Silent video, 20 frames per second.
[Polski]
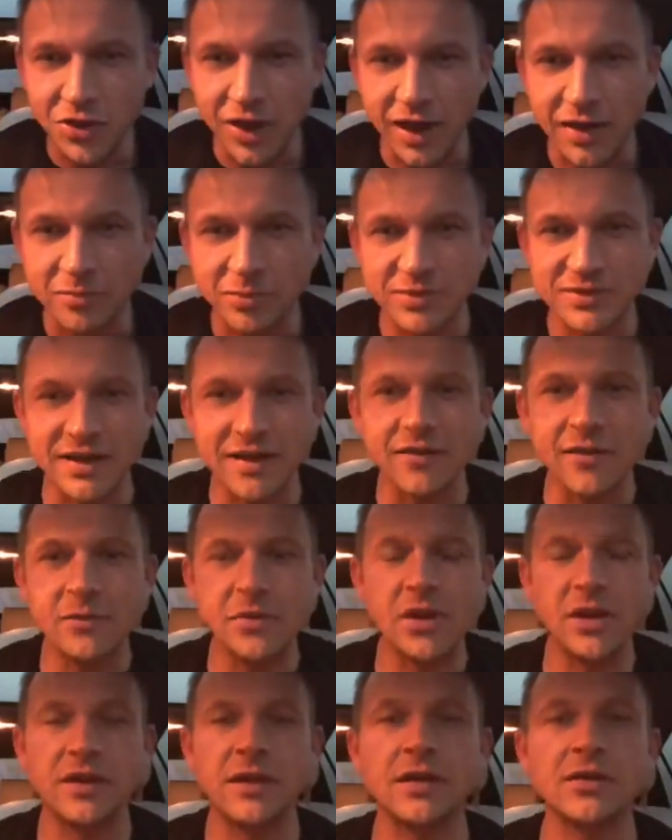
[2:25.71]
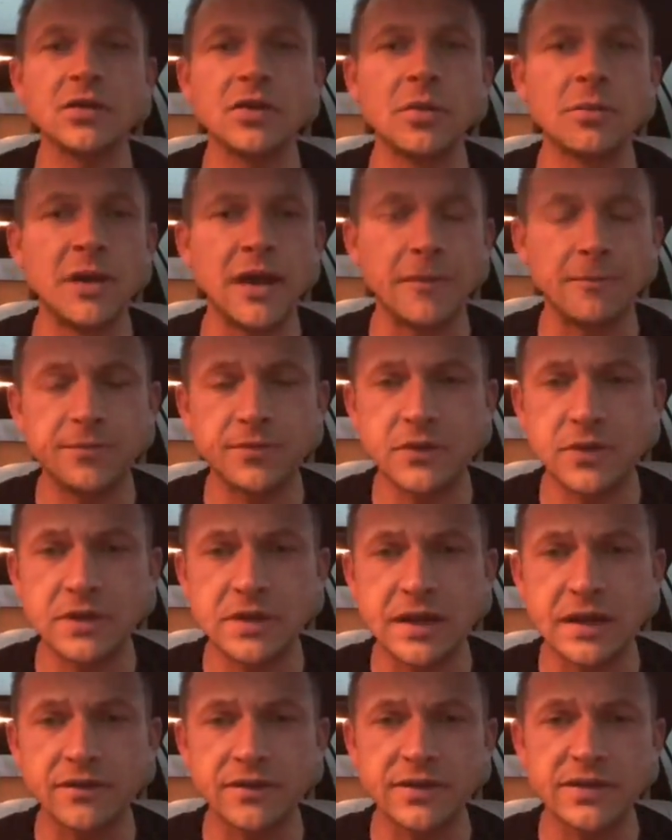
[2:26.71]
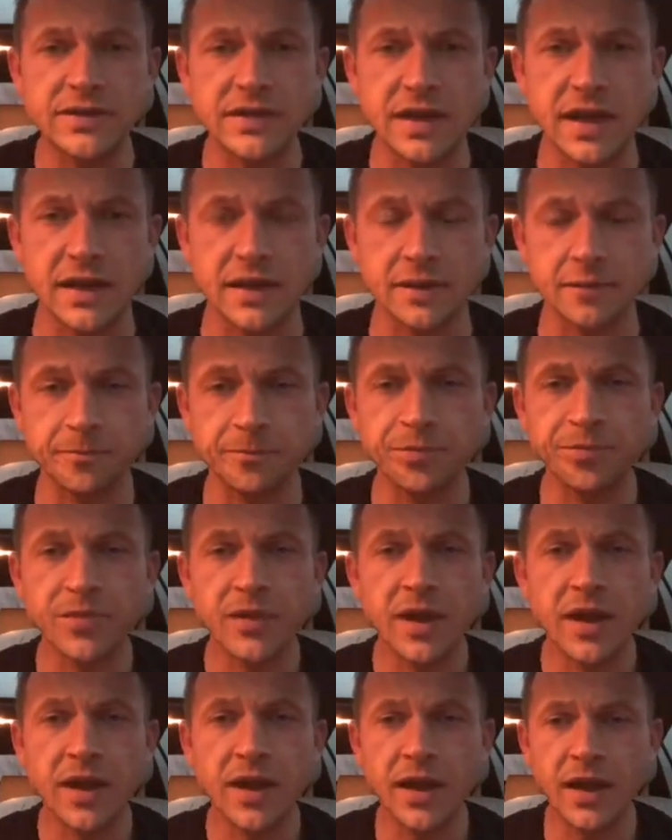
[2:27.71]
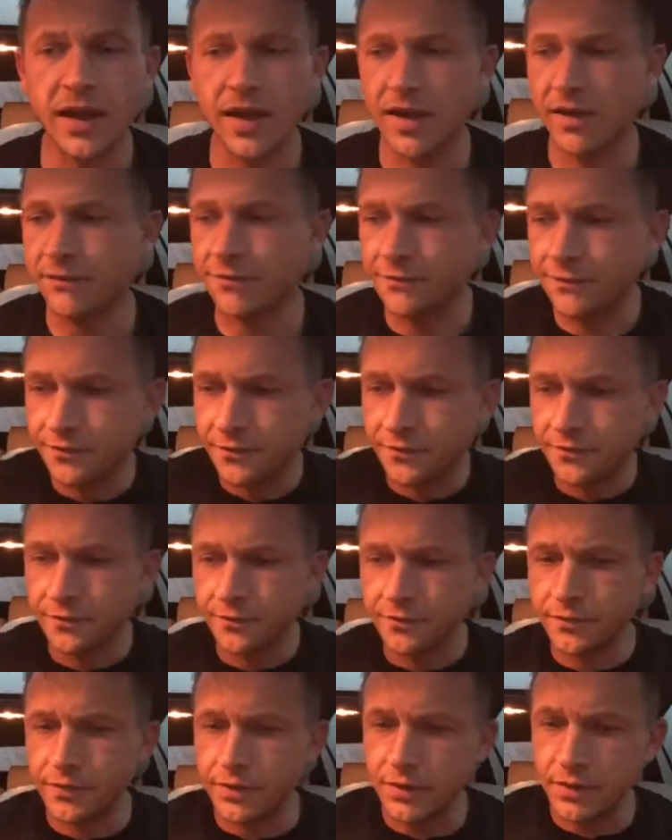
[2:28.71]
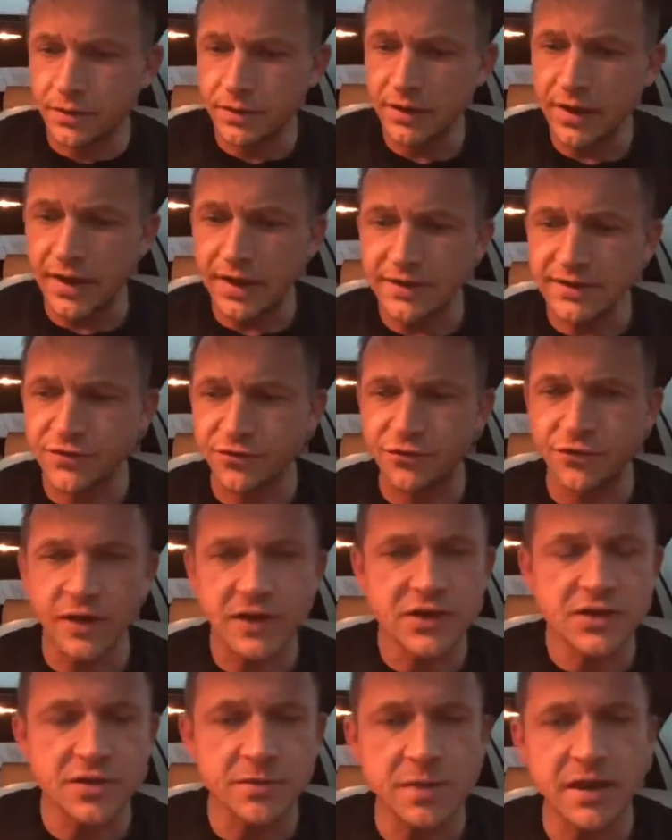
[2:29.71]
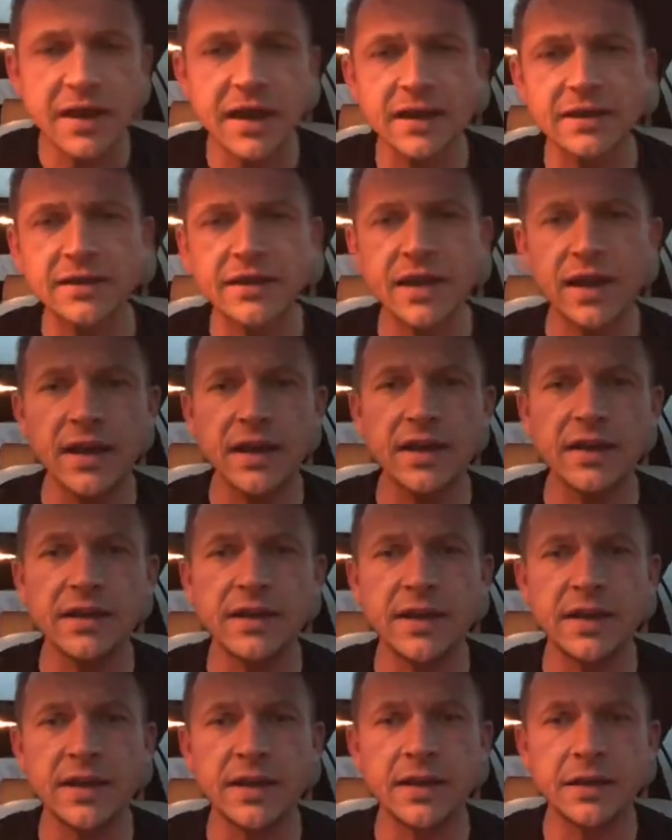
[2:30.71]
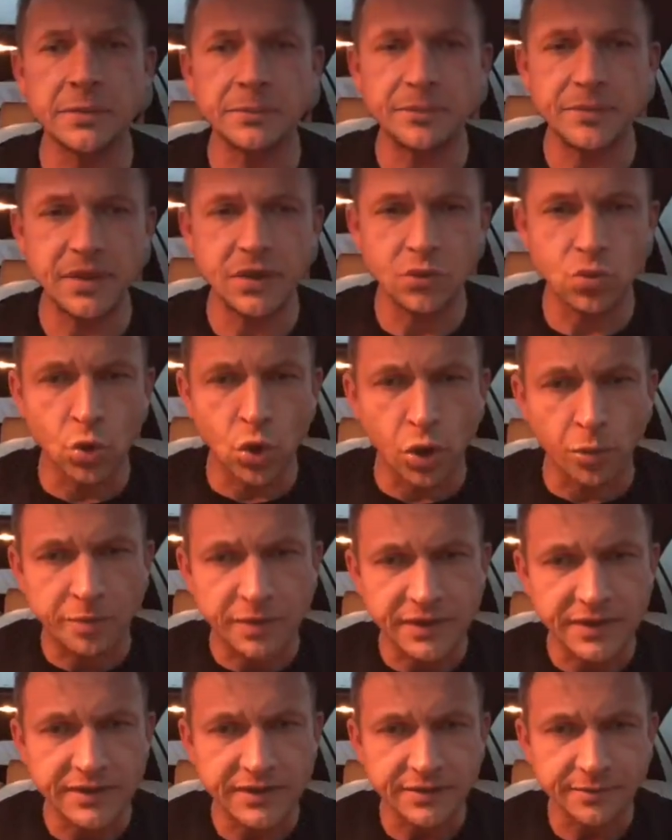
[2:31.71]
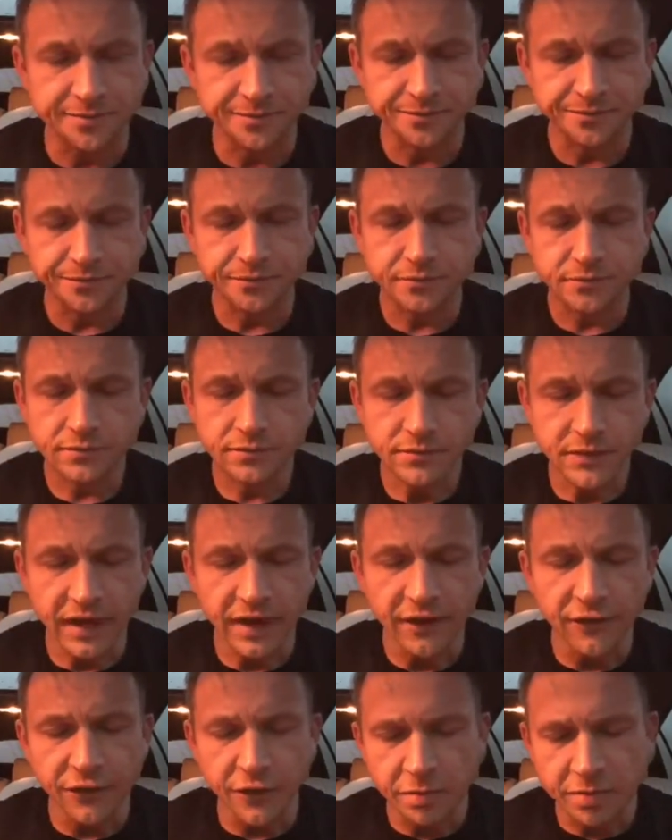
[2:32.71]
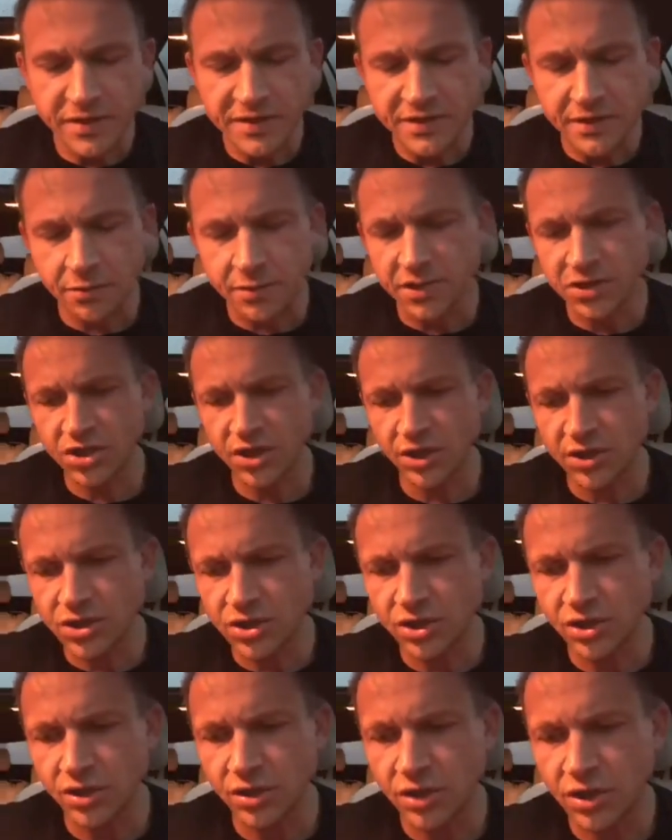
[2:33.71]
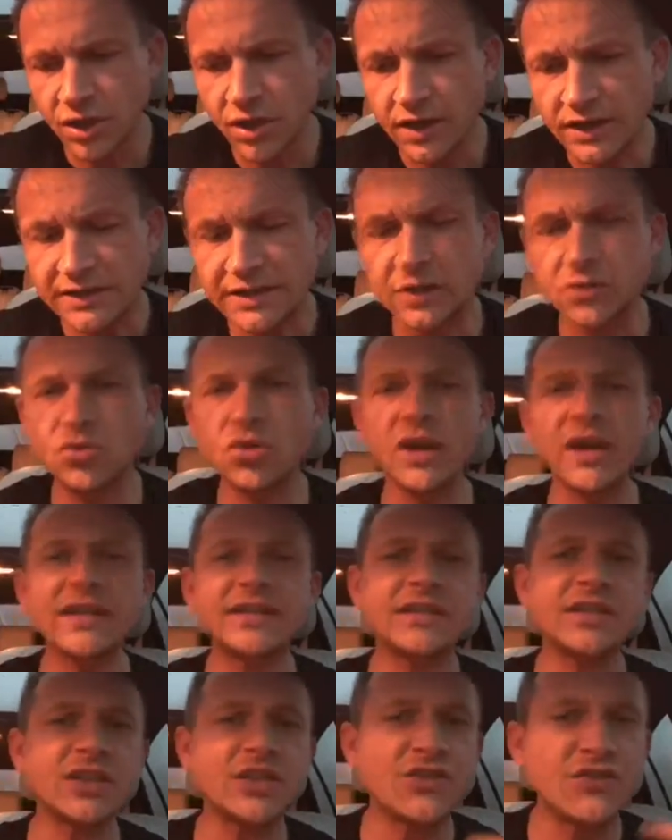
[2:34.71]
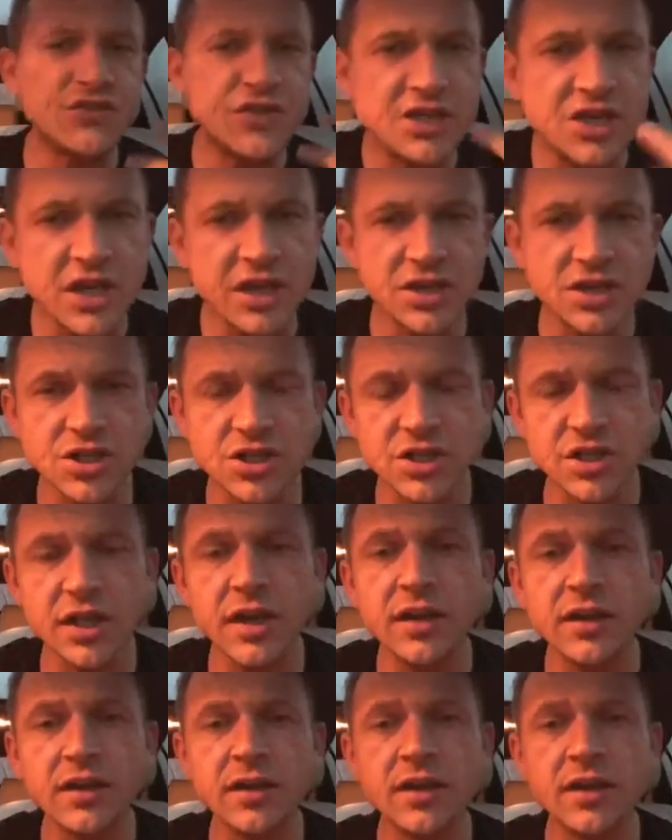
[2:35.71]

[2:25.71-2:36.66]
UK, pozdrawiam, Joanna. Dobra, tak więc tak. E, teraz weź sobie kartkę e, i długopis i wypisz sobie rzeczy, za które jesteś wdzięczny